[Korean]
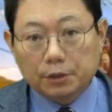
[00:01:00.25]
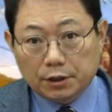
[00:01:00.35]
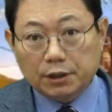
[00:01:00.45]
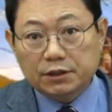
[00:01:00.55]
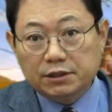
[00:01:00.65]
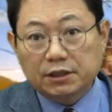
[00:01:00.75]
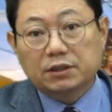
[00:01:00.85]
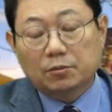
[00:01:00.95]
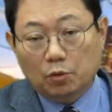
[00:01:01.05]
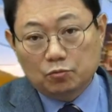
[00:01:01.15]
그러니까 흰색
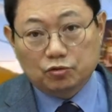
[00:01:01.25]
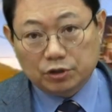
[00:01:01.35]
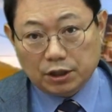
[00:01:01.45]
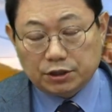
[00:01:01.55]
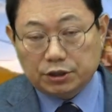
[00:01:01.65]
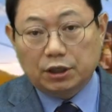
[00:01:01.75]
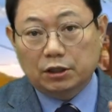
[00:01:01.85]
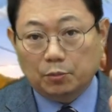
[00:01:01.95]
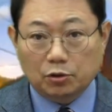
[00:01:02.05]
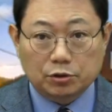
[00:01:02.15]
차가 멈추니까
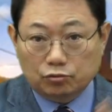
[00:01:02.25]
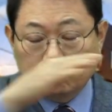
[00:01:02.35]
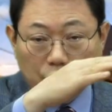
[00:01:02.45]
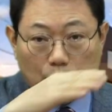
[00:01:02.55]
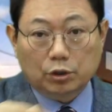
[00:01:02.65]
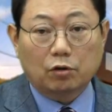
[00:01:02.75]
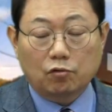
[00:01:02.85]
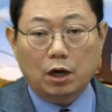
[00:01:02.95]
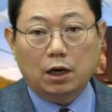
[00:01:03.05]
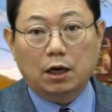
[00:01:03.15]
지나는데 빨간 차가툭 나오다가
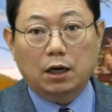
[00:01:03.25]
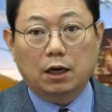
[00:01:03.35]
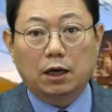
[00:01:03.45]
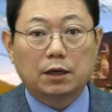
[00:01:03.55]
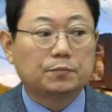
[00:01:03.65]
꽝.